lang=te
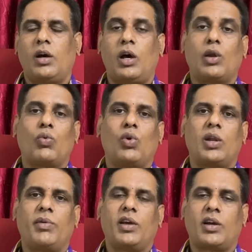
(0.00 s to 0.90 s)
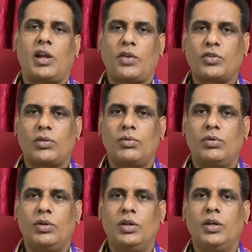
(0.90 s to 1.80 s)
అనుకూలమైన గ్రహస్థితులు
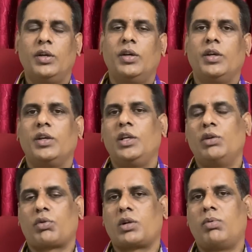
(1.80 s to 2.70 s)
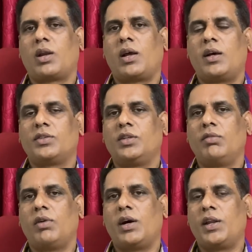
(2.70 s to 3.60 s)
ఈ వృషభరాశి
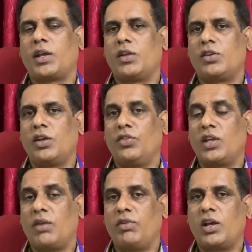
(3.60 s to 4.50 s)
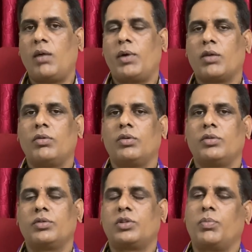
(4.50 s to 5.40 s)
వారికి చెందినవిగా మనం
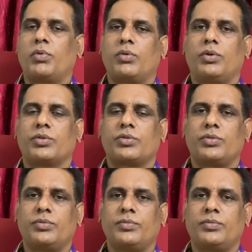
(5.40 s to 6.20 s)
చెప్పుకోవచ్చు